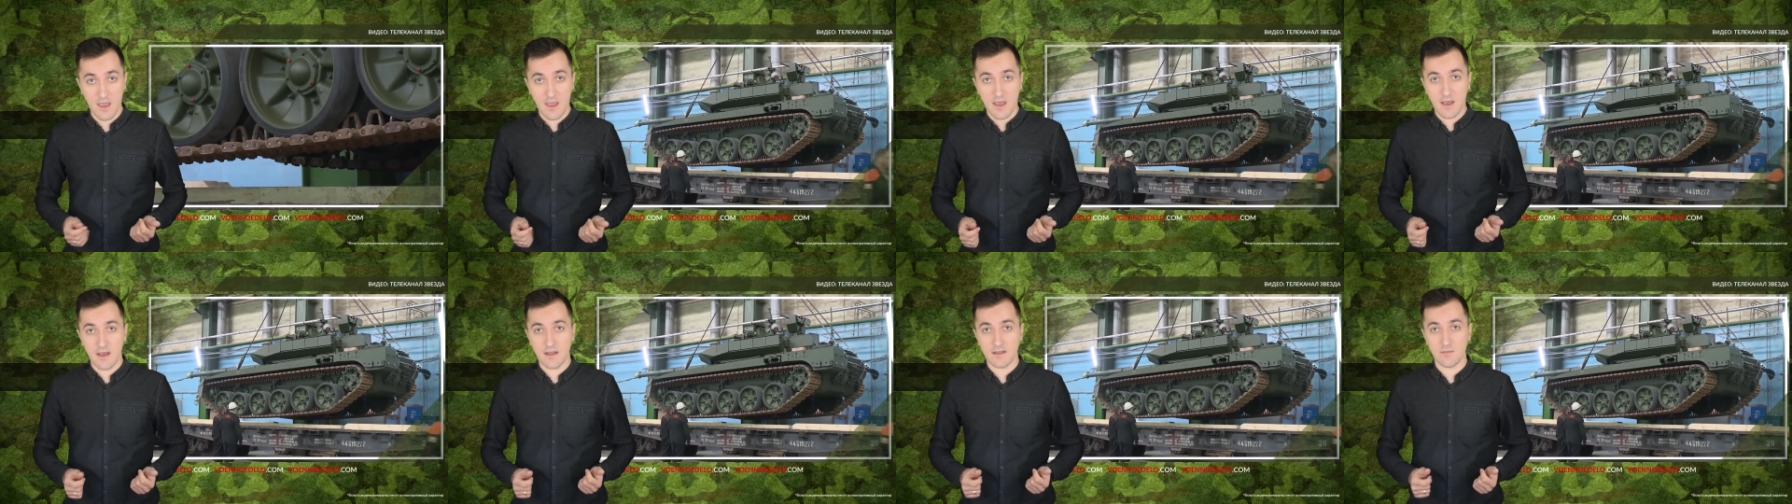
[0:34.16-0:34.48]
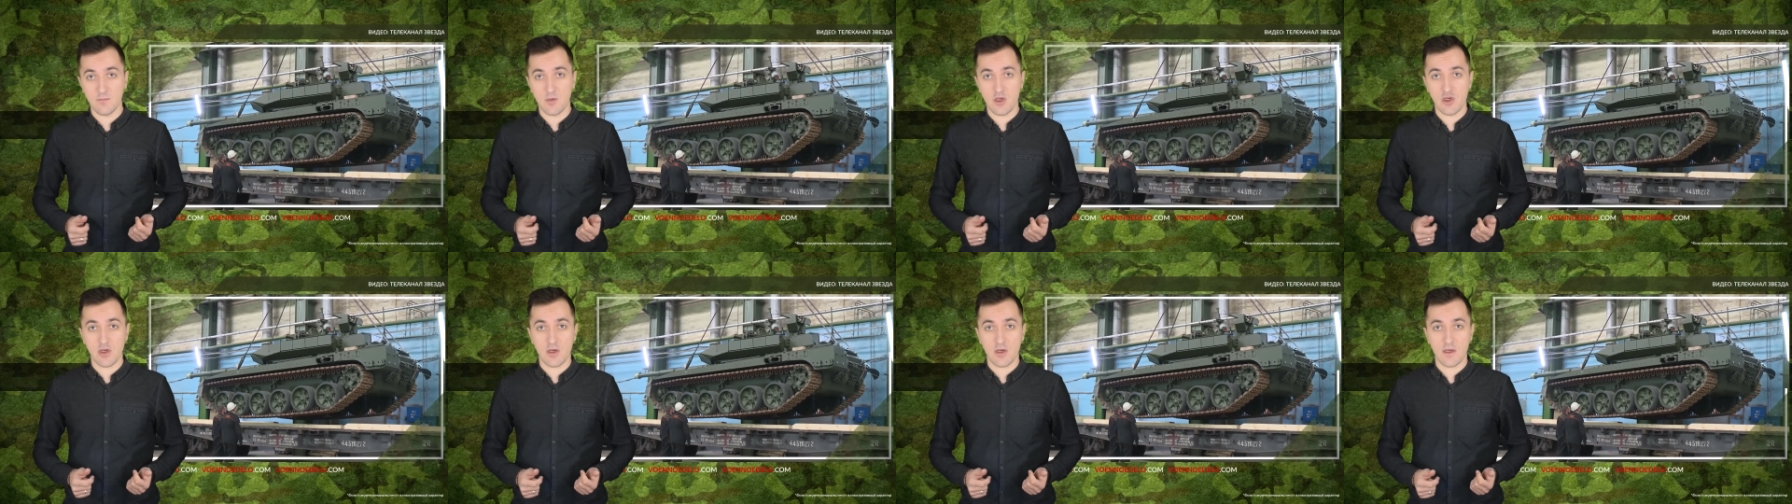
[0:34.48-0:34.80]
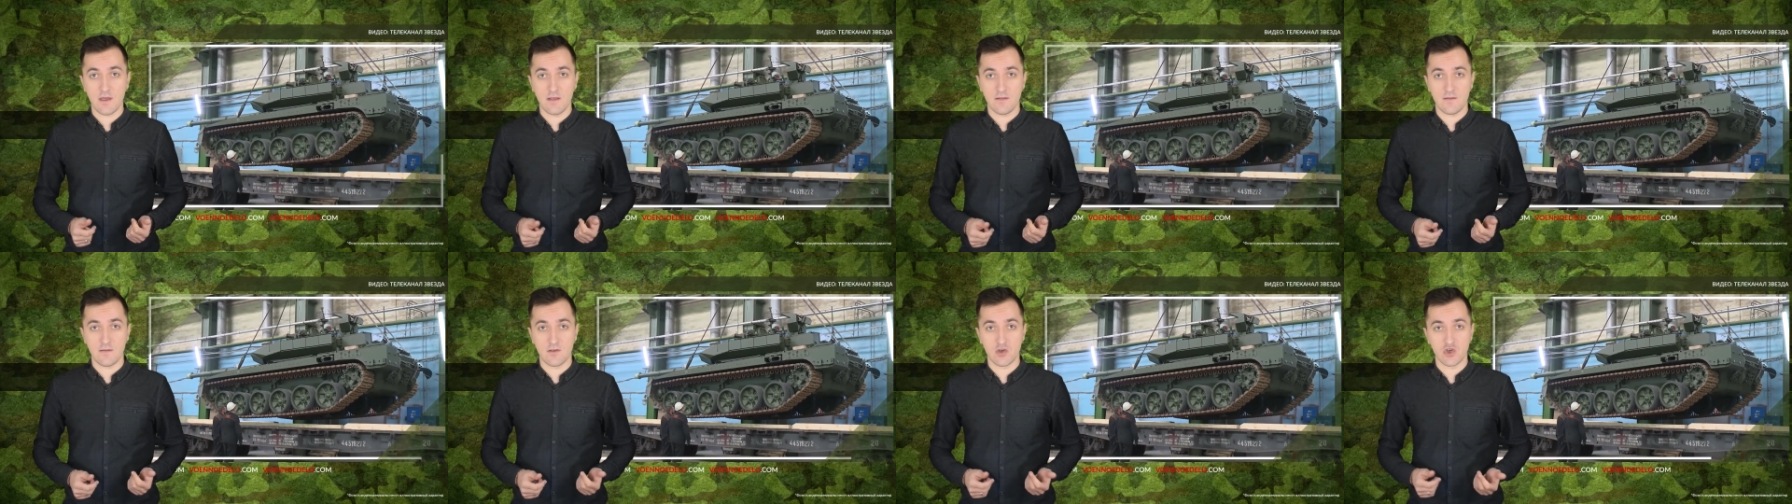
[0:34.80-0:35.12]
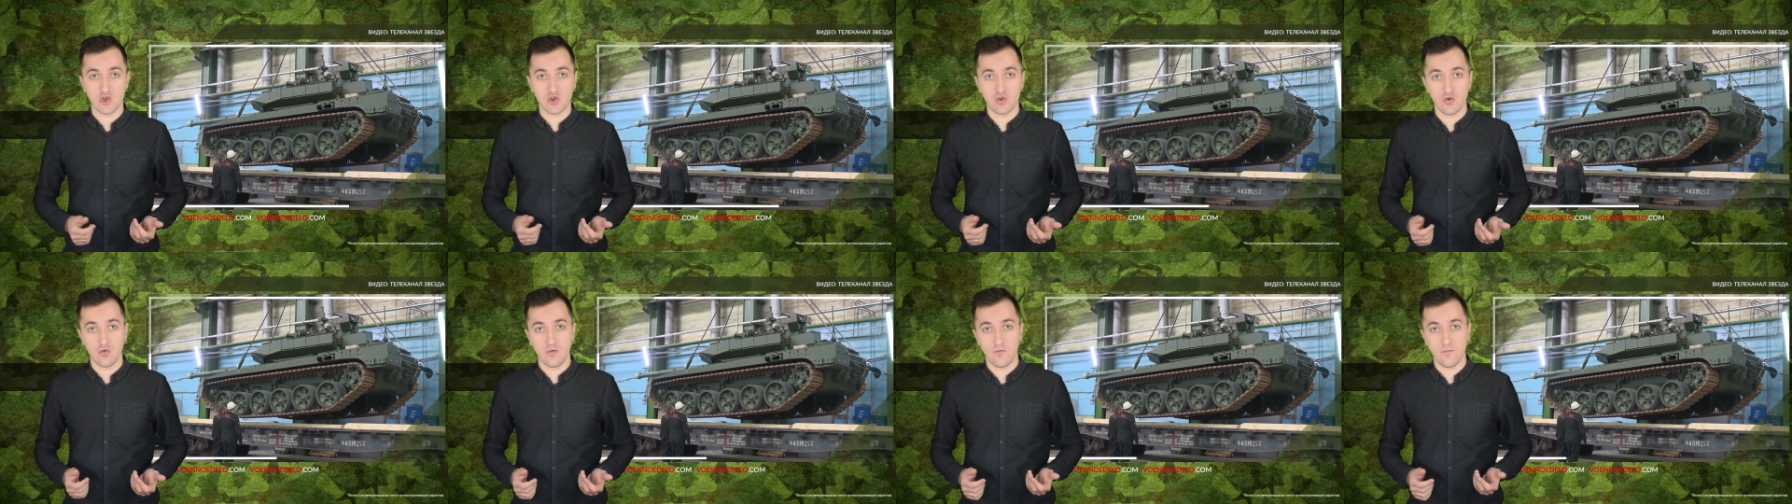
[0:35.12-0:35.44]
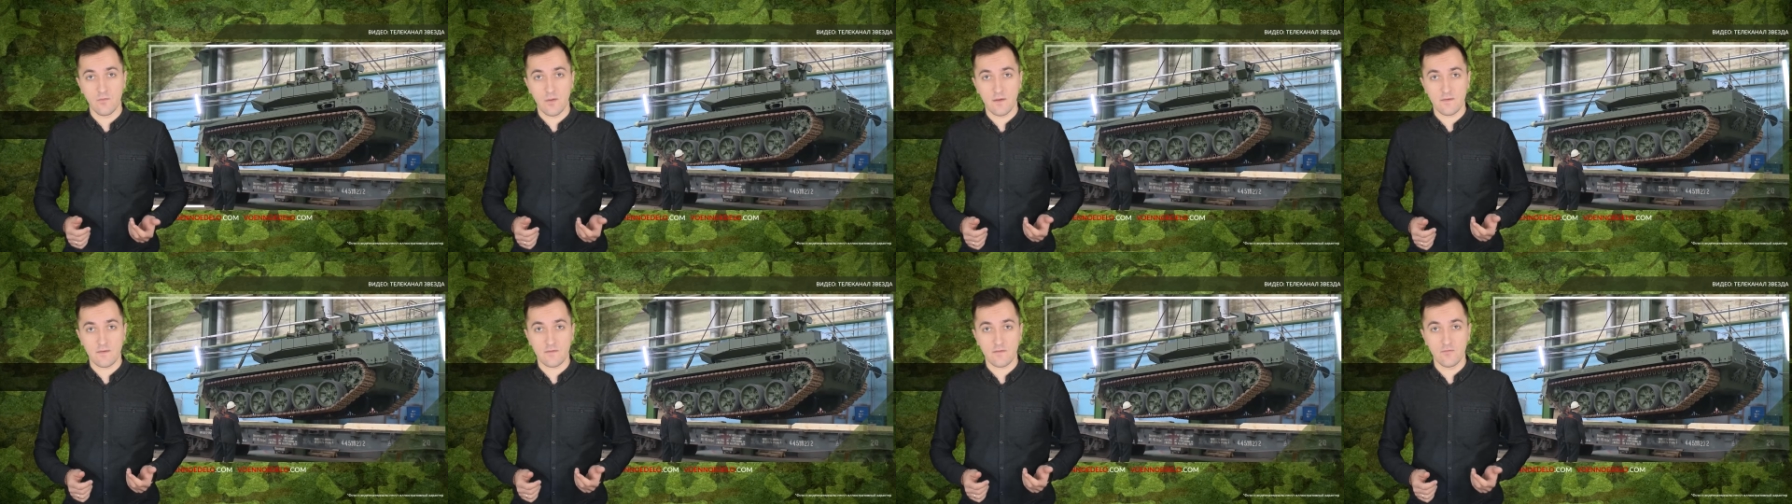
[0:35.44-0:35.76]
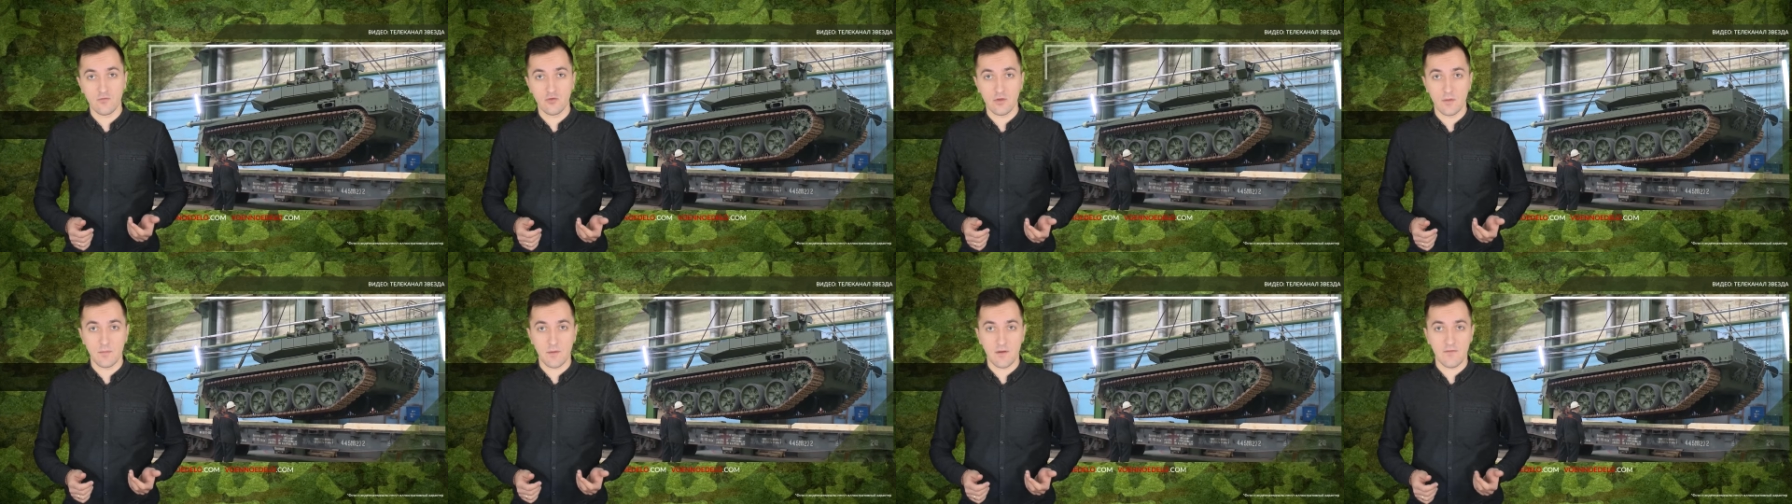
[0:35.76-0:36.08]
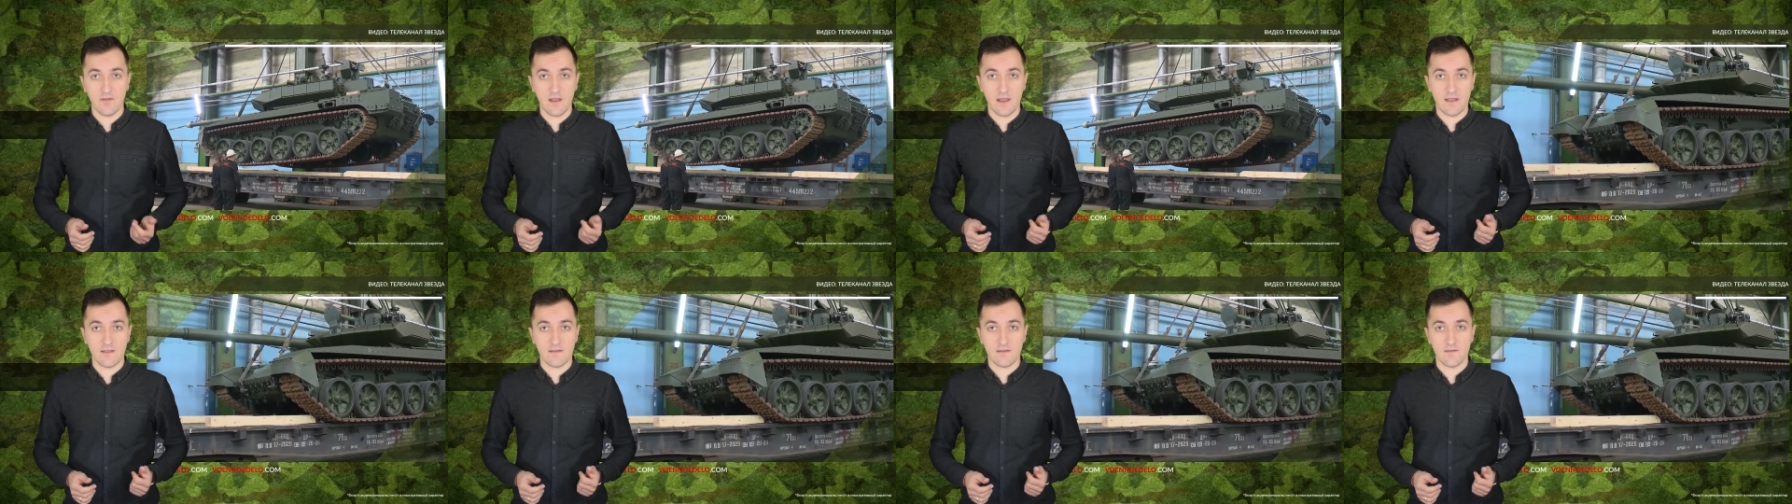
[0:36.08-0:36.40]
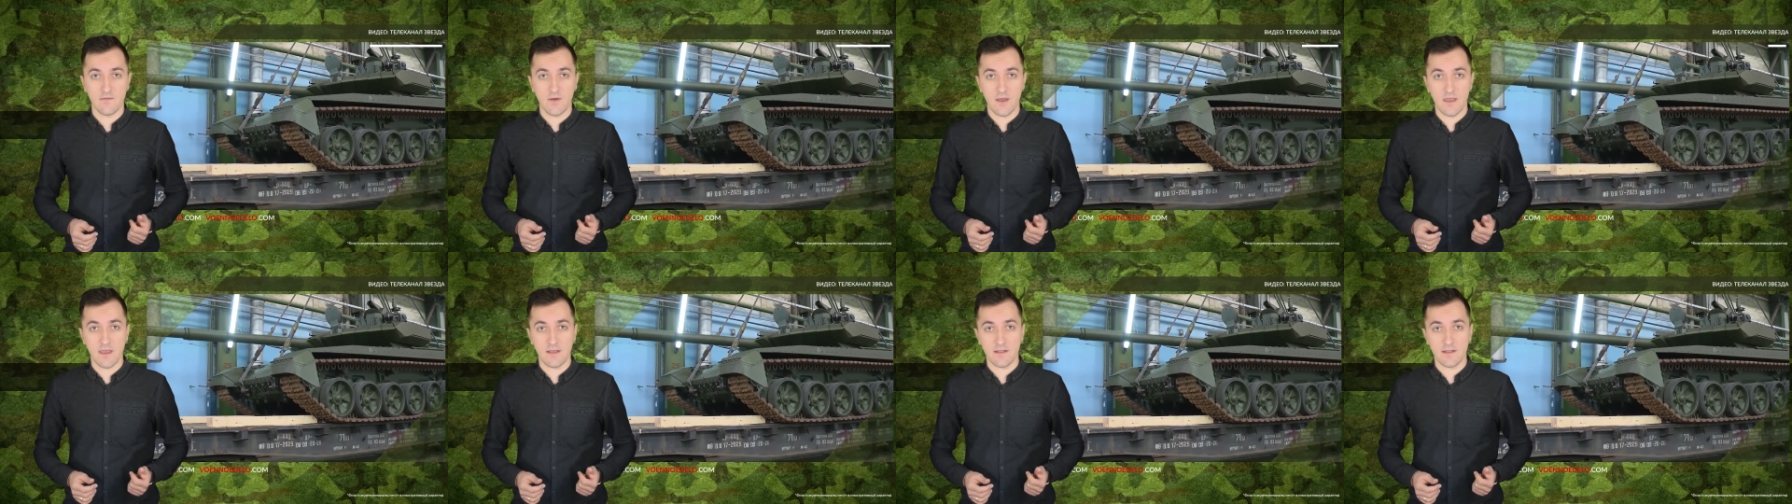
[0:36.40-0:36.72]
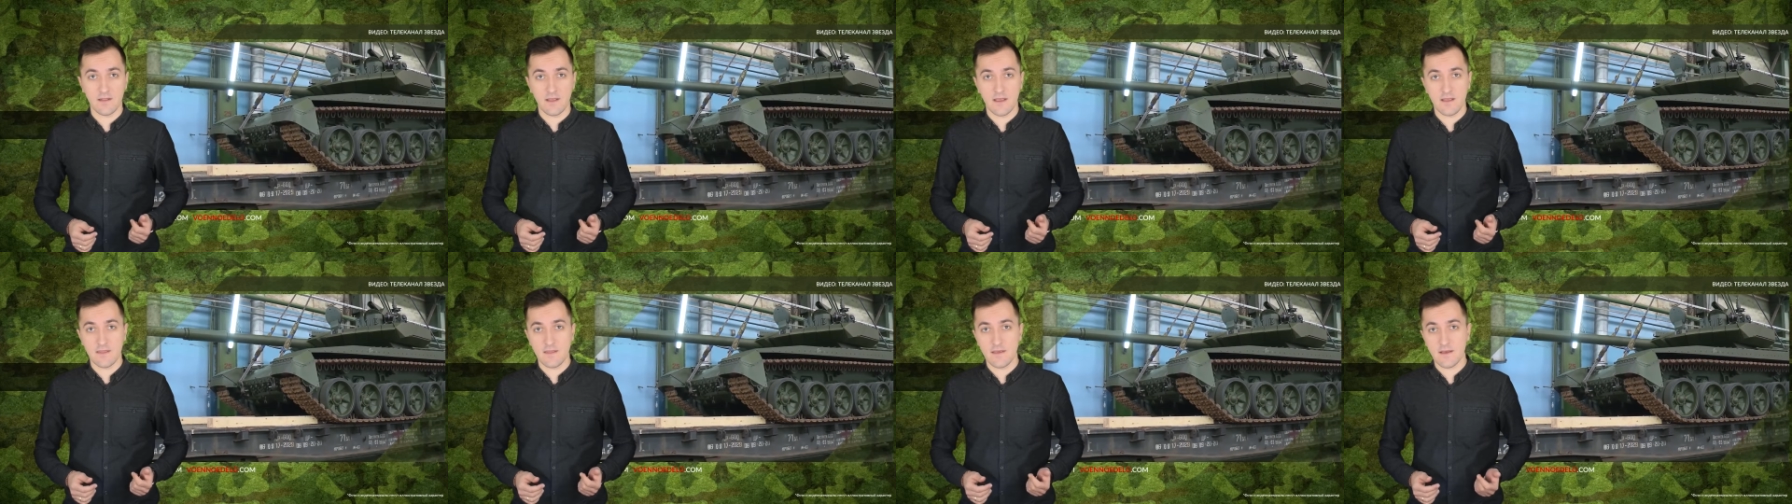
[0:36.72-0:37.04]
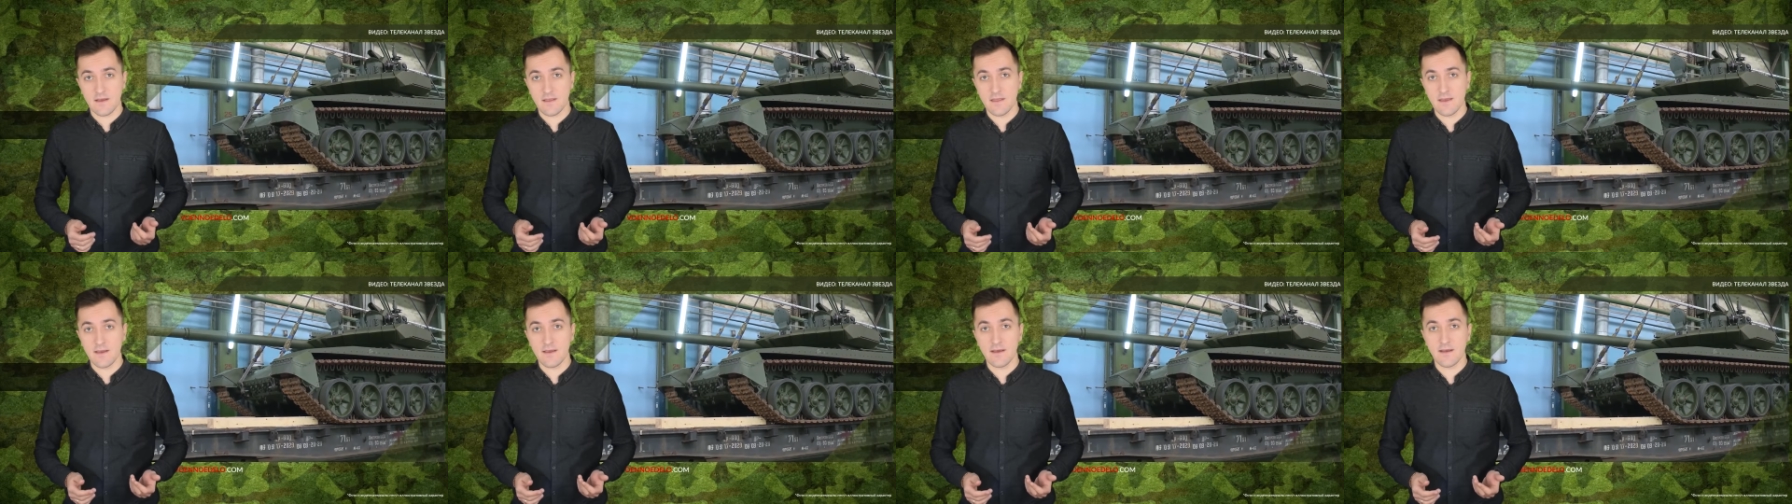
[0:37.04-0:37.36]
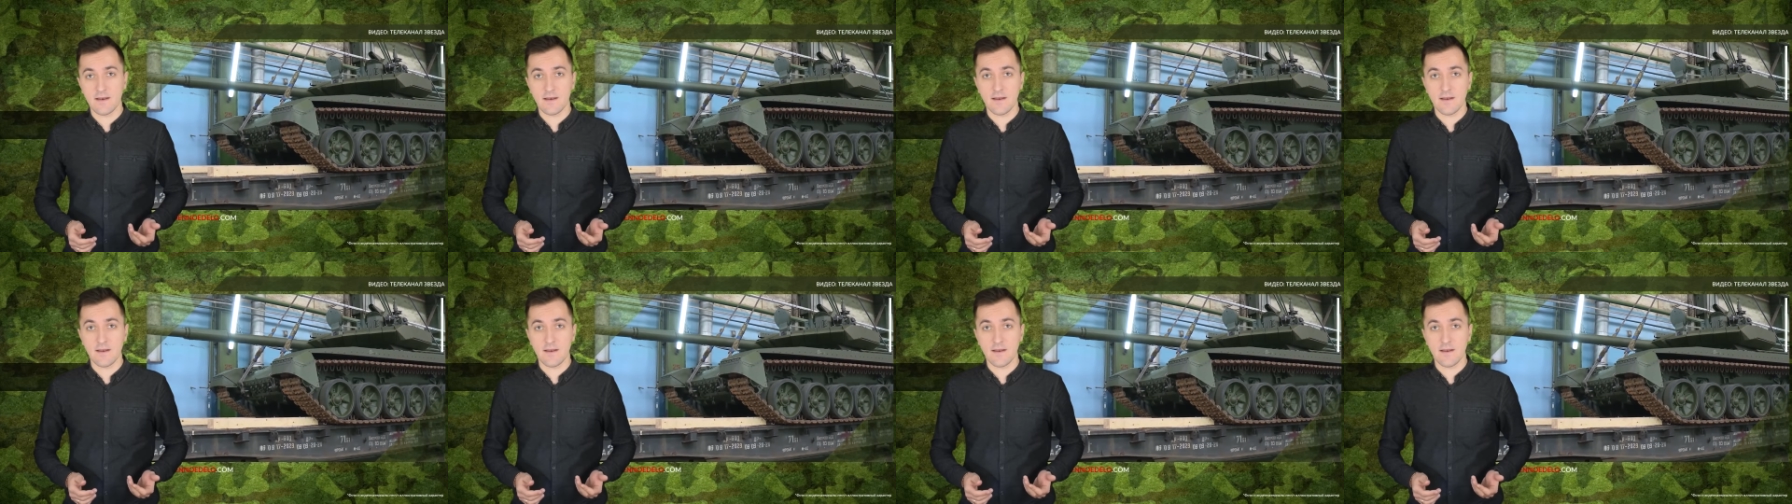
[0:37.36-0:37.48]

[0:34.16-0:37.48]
Отмечается, что в Москву направляется военная техника,